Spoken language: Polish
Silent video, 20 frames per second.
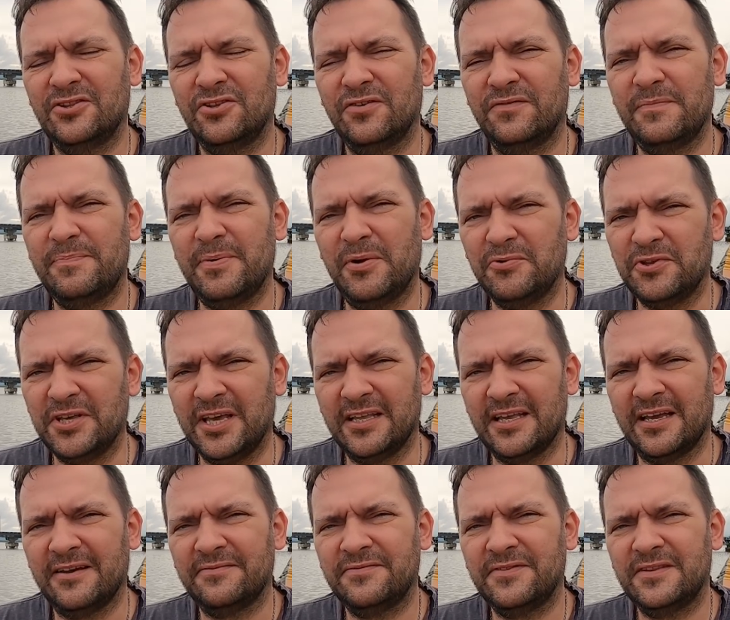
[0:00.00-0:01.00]
do
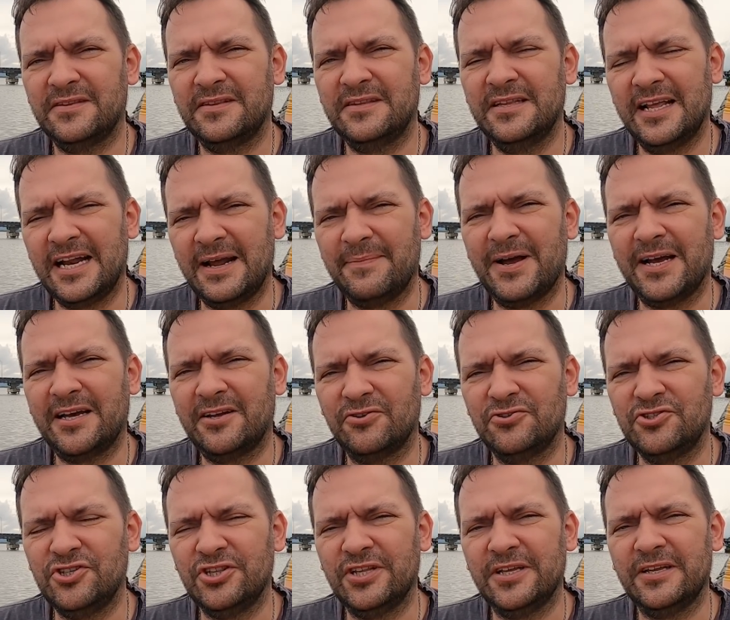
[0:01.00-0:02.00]
wypełnienia w ramach
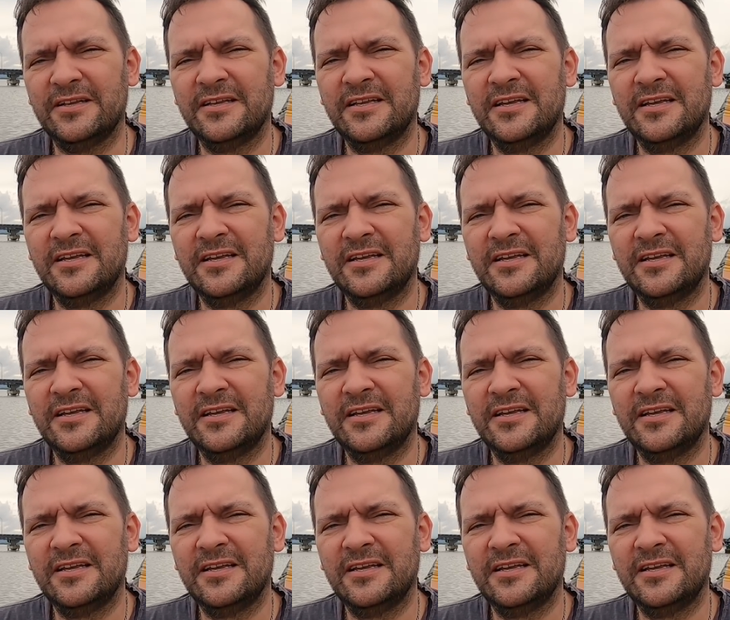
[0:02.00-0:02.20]
rodziny